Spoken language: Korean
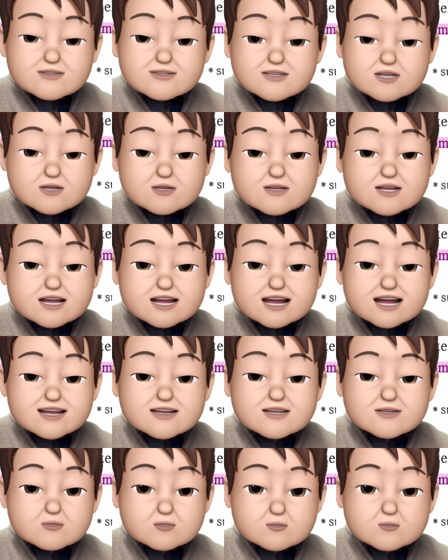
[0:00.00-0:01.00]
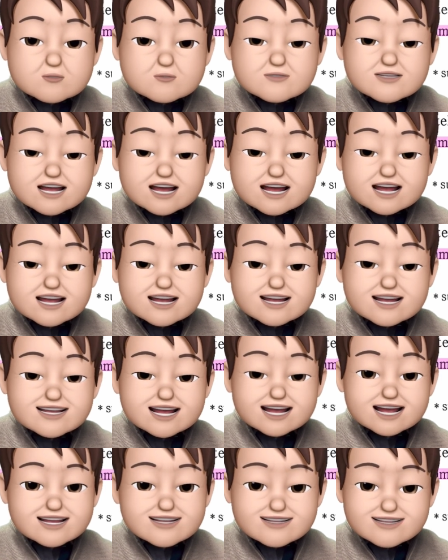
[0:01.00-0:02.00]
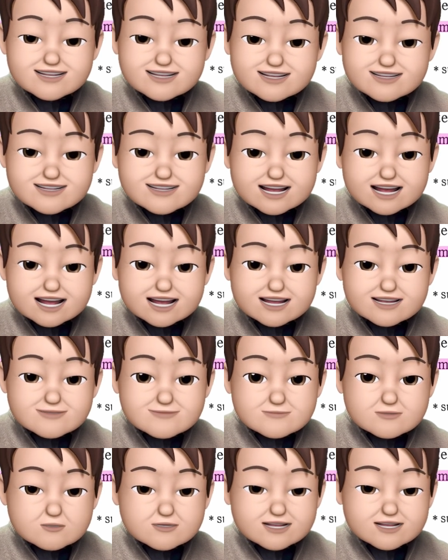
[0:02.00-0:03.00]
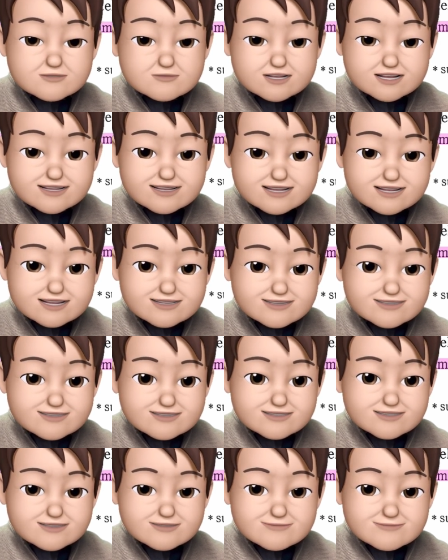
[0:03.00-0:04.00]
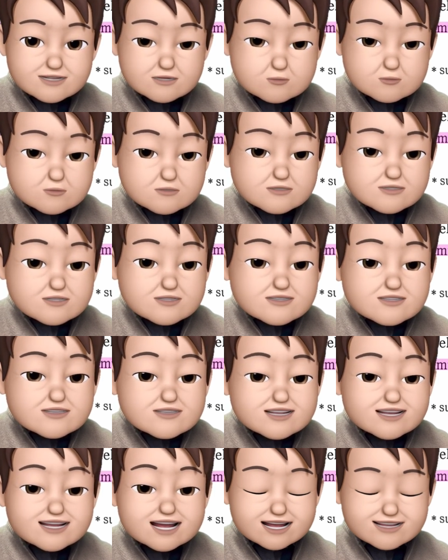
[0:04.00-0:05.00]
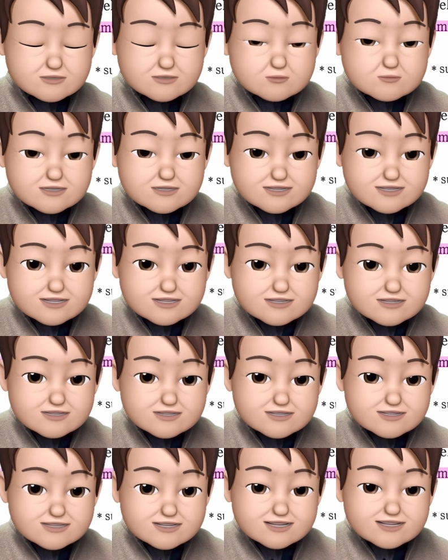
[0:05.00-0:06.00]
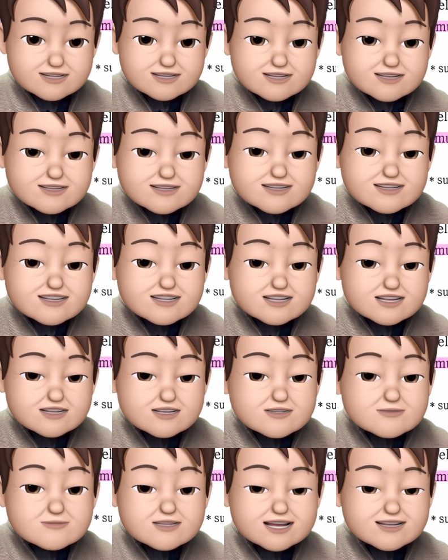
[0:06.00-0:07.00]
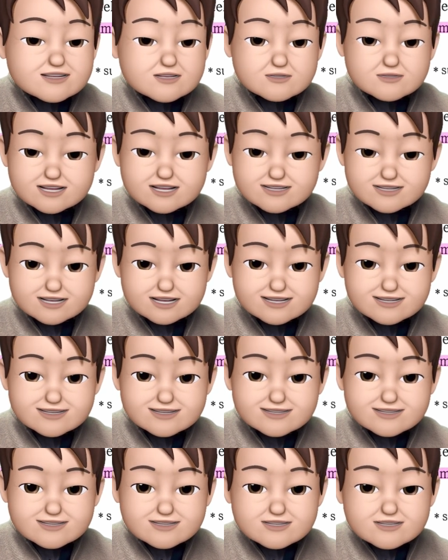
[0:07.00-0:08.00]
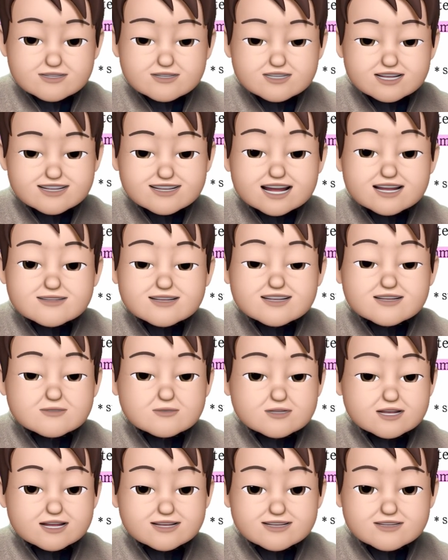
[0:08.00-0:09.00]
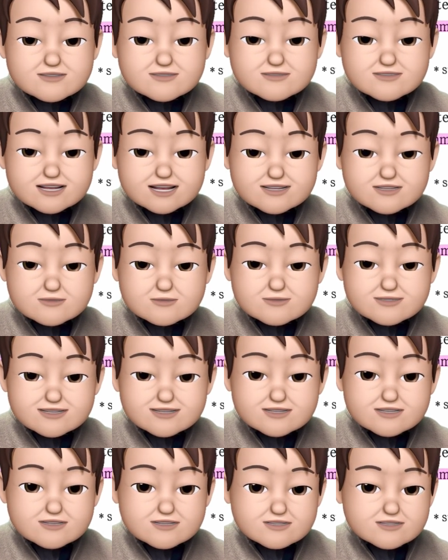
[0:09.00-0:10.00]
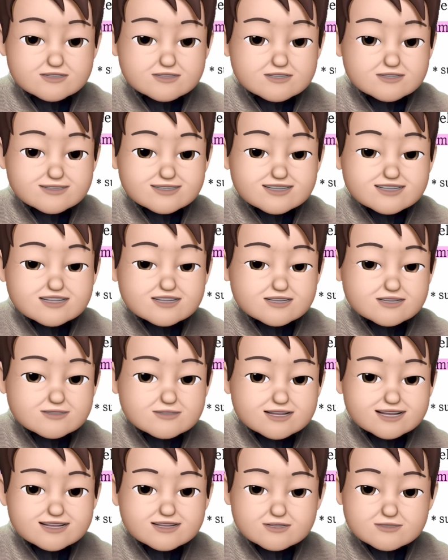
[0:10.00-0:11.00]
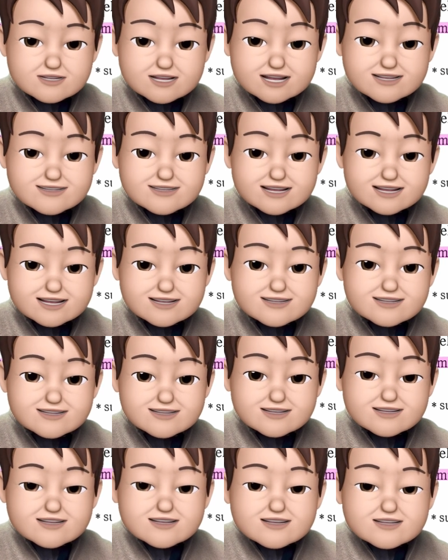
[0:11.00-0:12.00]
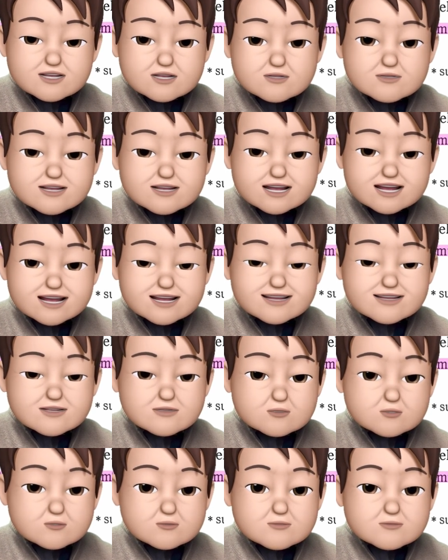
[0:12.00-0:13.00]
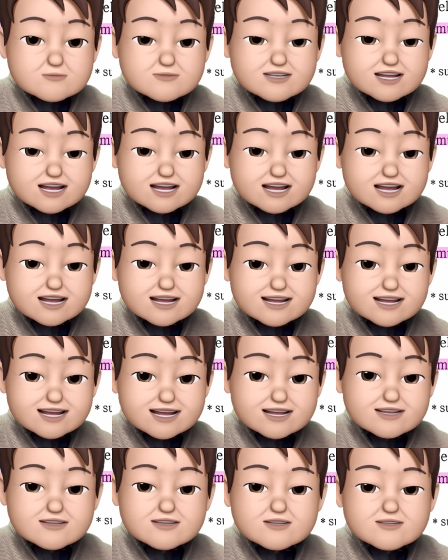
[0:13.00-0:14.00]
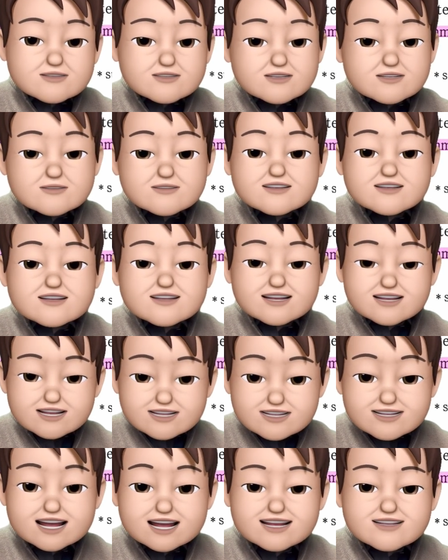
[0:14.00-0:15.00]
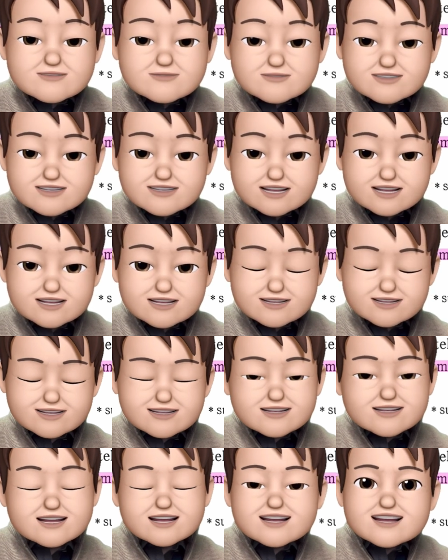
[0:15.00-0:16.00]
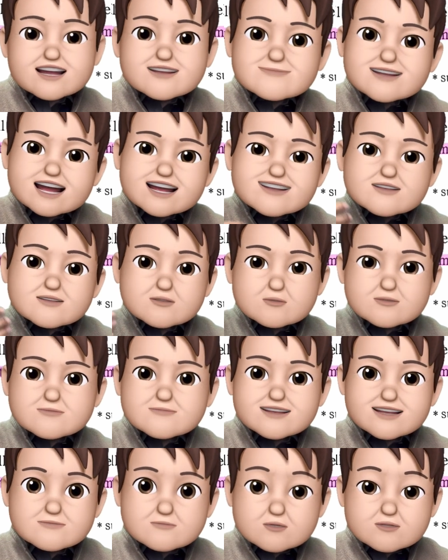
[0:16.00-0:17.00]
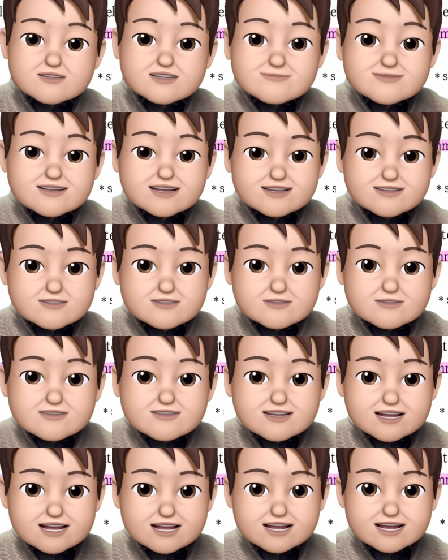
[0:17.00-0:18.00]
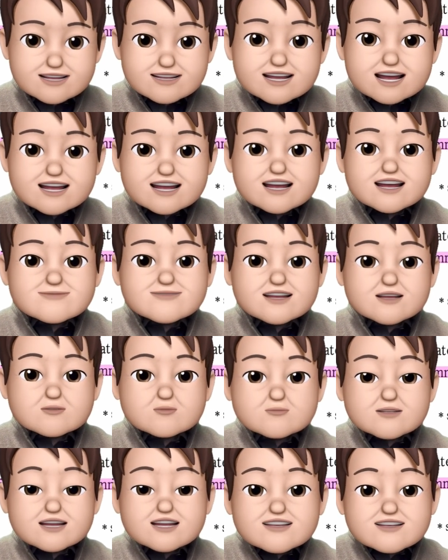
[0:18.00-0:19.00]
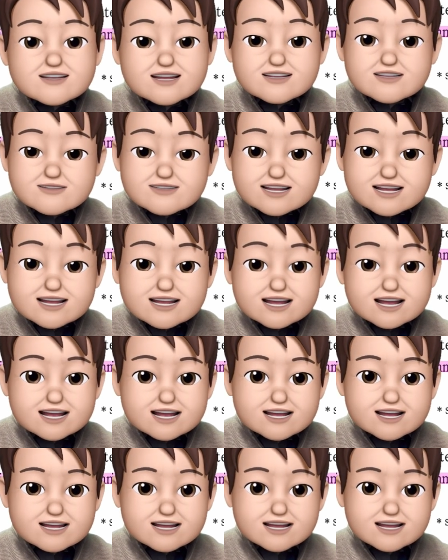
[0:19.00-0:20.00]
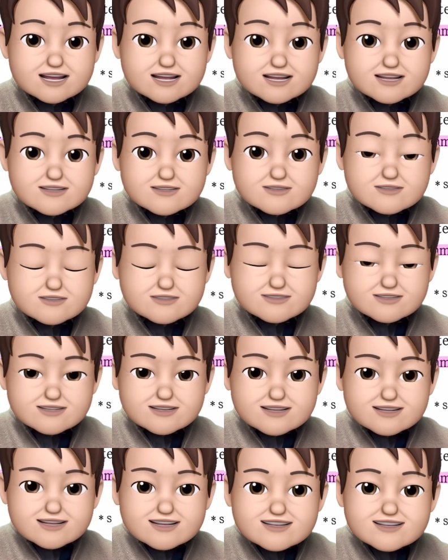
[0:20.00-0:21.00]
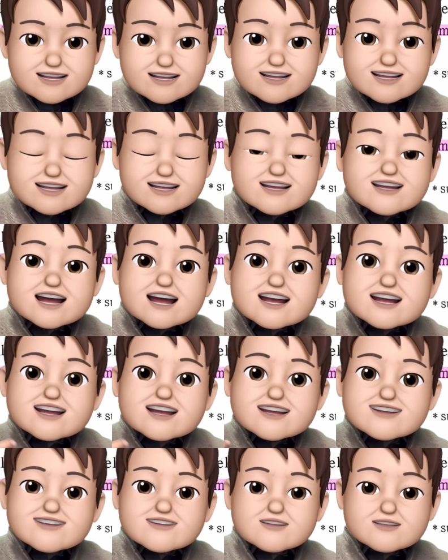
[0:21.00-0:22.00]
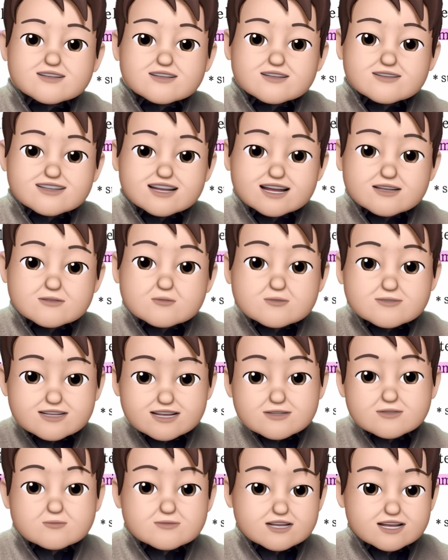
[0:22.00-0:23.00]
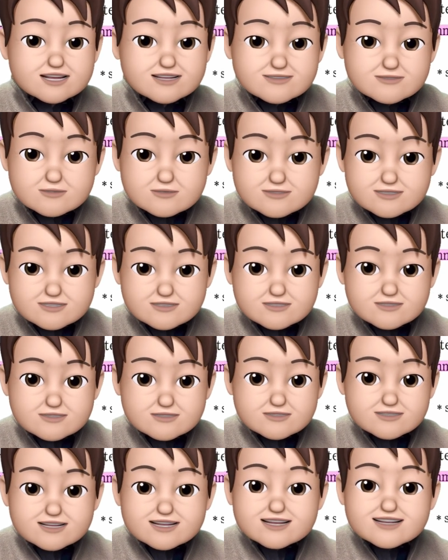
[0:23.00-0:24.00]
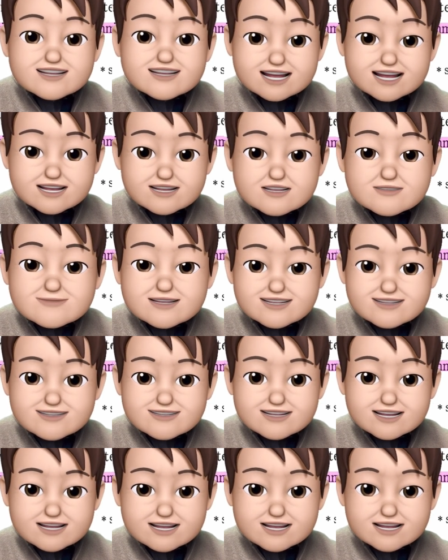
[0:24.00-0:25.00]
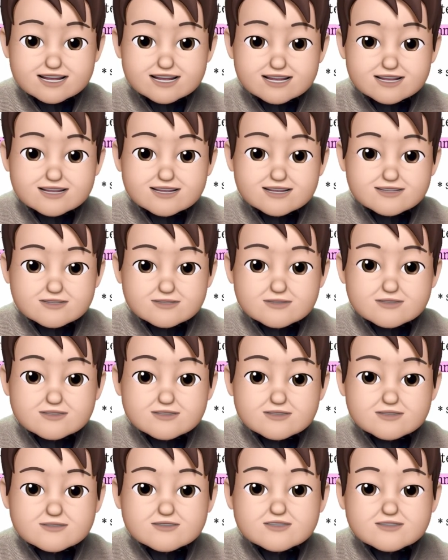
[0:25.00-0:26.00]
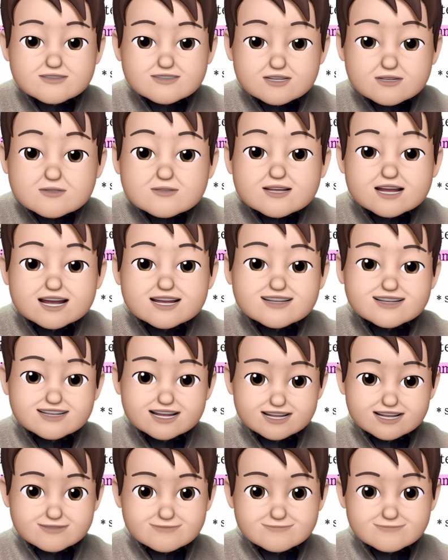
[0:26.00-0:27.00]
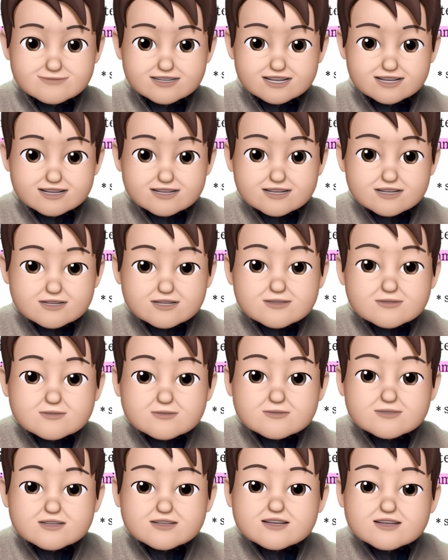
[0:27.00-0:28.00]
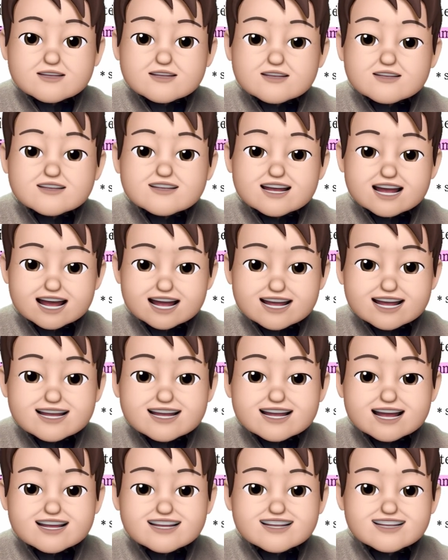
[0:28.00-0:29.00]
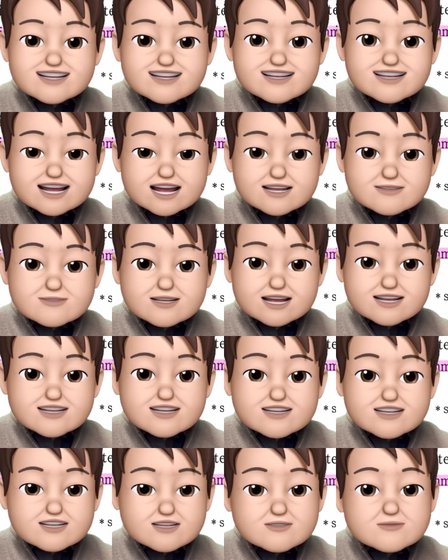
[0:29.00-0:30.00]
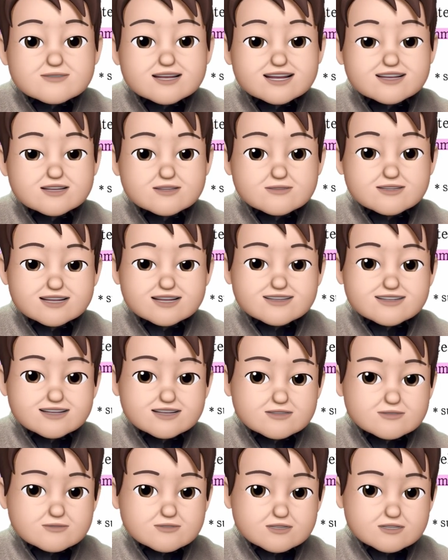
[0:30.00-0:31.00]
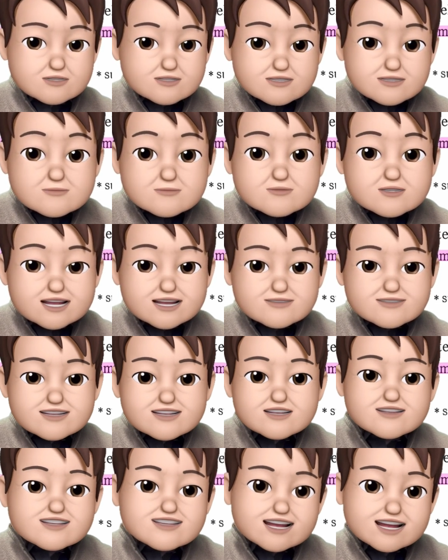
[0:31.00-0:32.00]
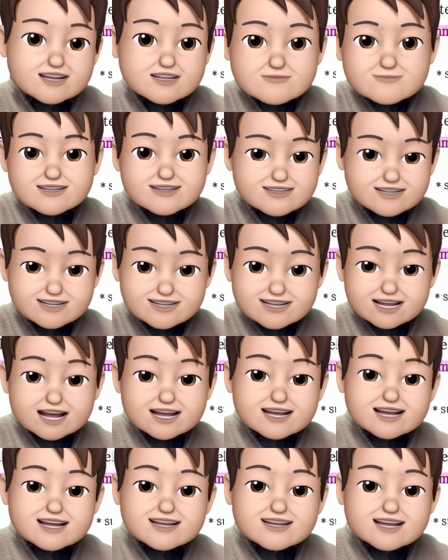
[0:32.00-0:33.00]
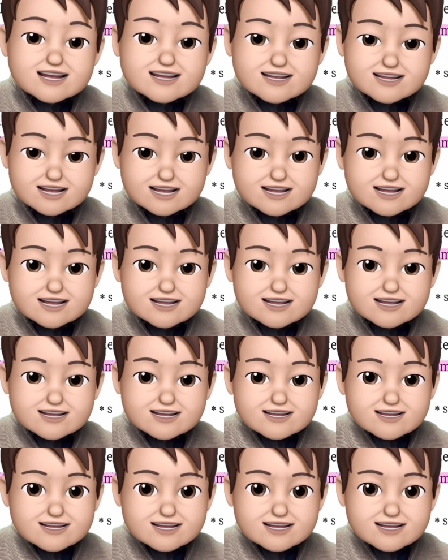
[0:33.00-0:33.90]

어떤 역할 요구 사항에 대한 기능이다. 뭐와 연관된? 바로 그들이 가지고 있는 지위와 연관된 그들이 사회 속에서 가지고 있는 그 지위와 연관된 역할 요구 사항의 어떤 기능이라는 것이야. 그러니까 이게 말이 조금 막 복잡하게 썼는데 이 얘기가 바로 위에서 했던 얘기야. 어? 자, 인간에 있어서 상호작용이라는 것은 제약을 받는다. 어? 어떤 역할 책임. 그리고 그 개인이 가지는 사회 지위와 연관된 어떤 의무에 의해서 제약을 받는다. 이 얘기가 얘기야.